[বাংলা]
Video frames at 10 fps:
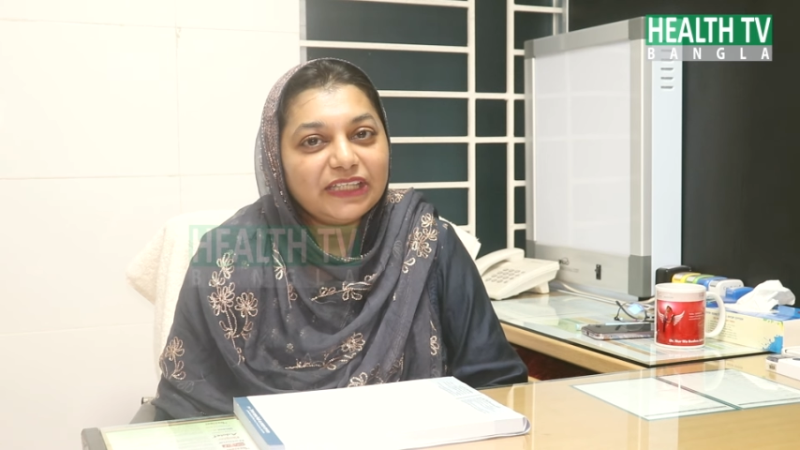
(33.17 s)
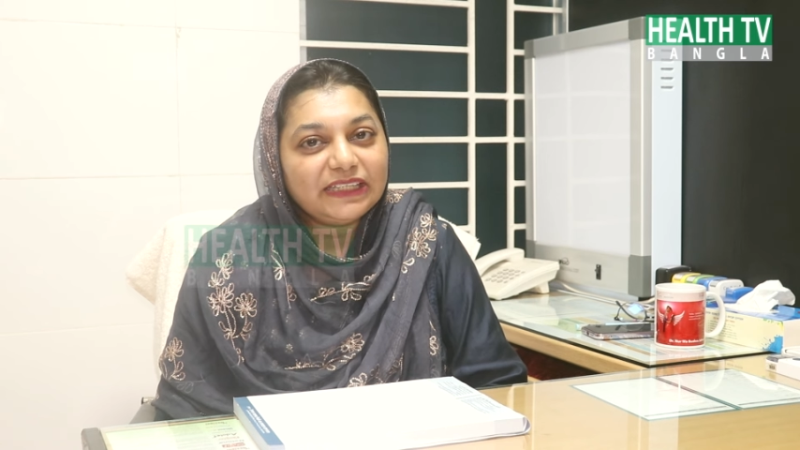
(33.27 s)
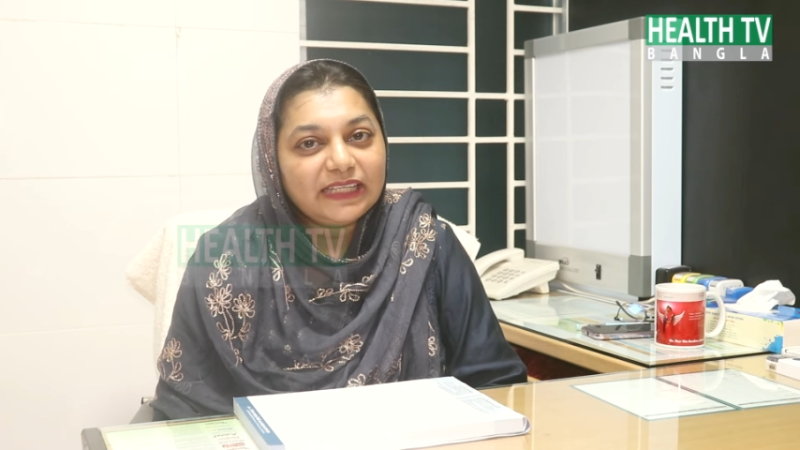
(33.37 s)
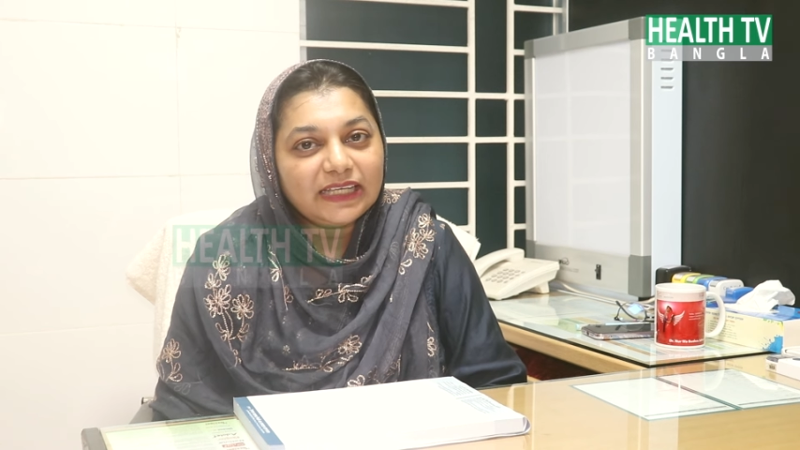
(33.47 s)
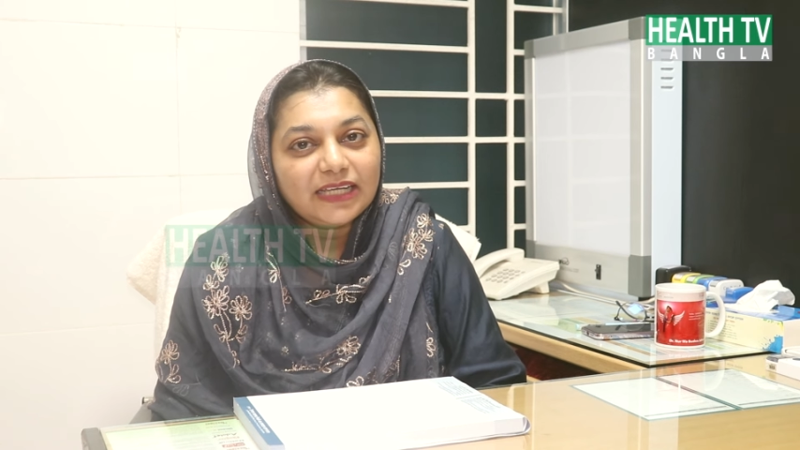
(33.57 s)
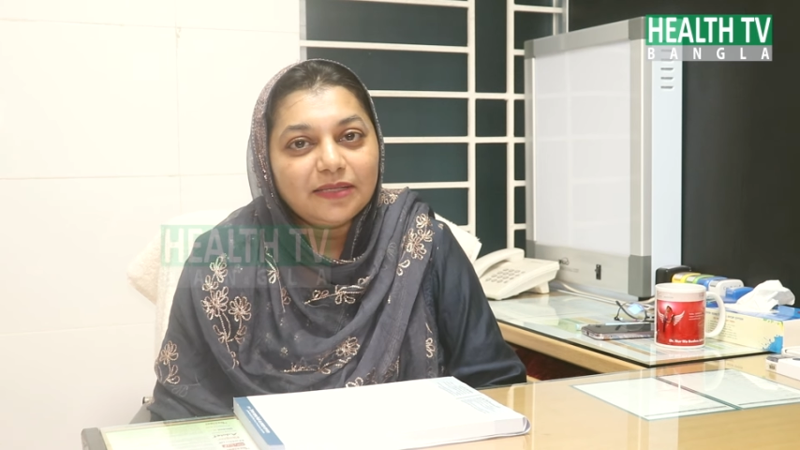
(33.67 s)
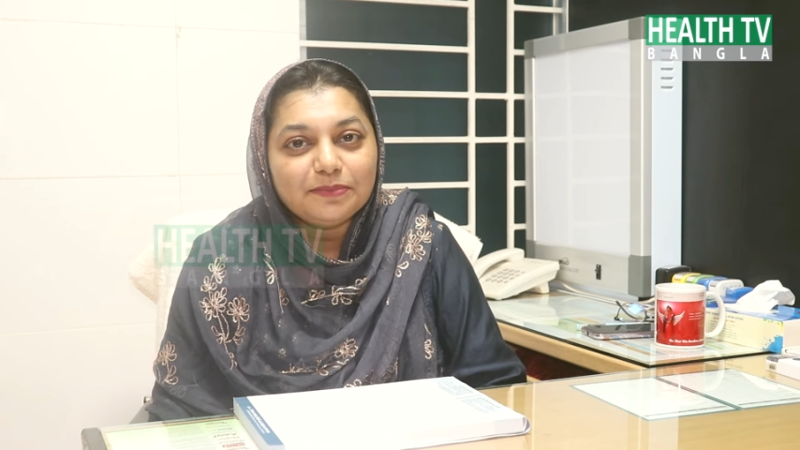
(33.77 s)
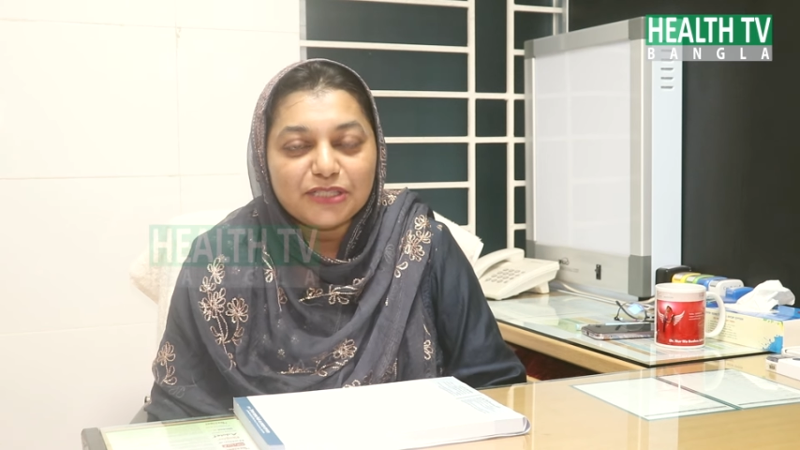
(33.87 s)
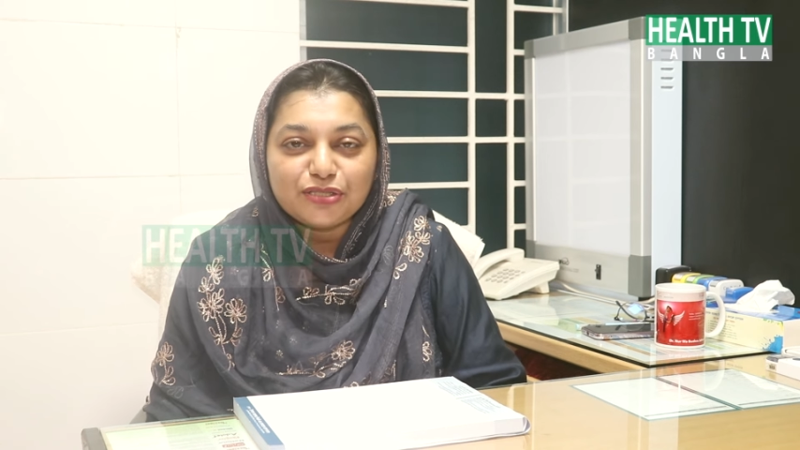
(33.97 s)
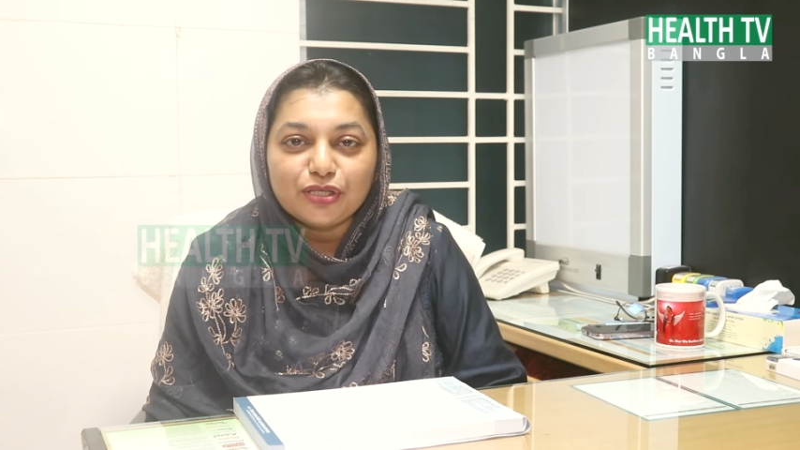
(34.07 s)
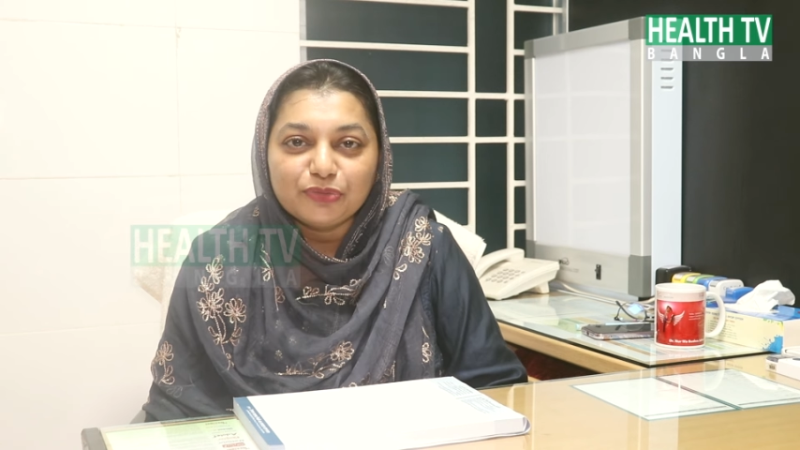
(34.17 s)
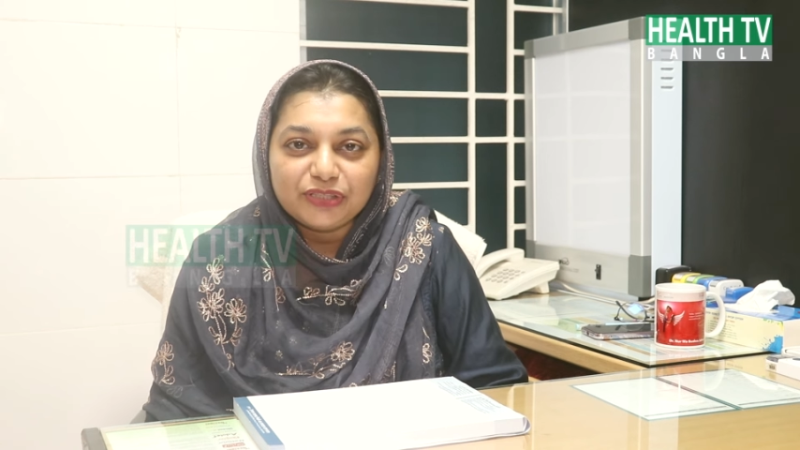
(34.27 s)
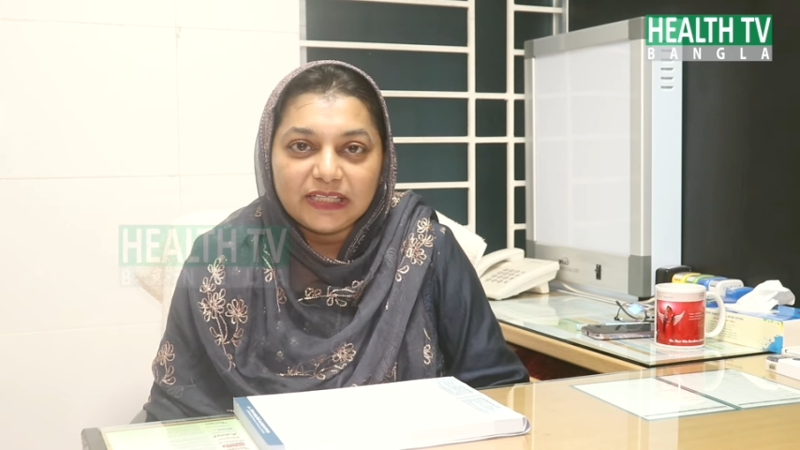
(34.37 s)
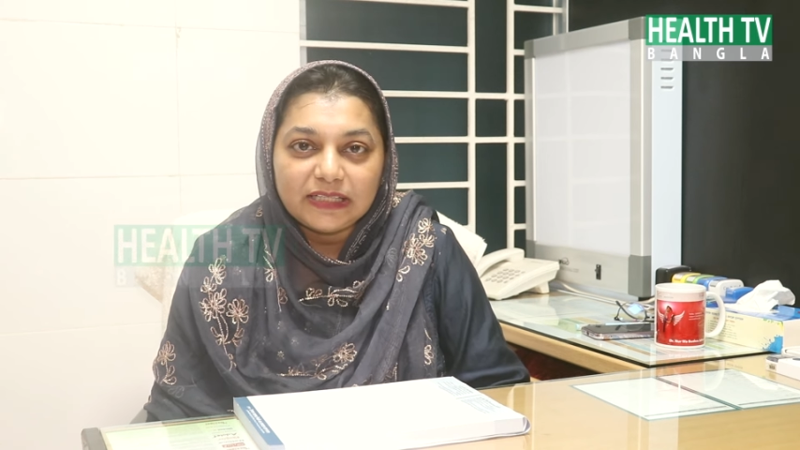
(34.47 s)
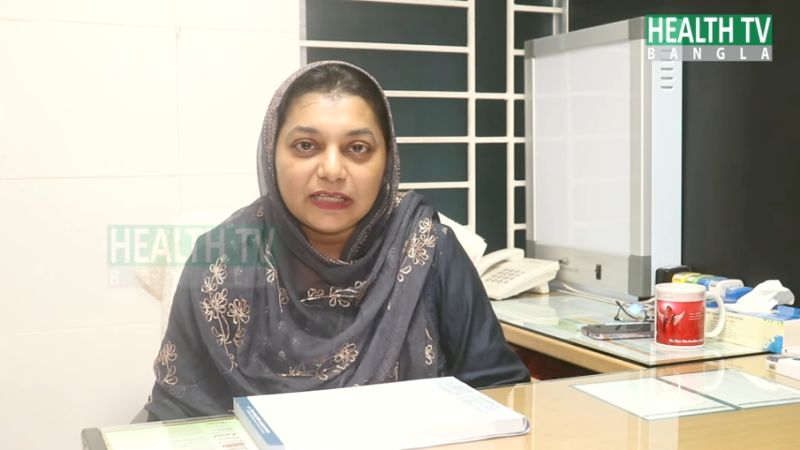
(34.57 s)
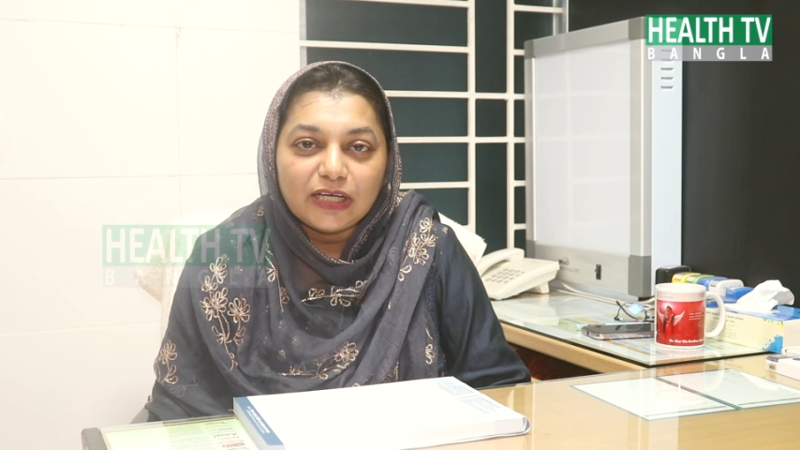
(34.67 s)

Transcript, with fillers: দিন থেকে বিশতম দিন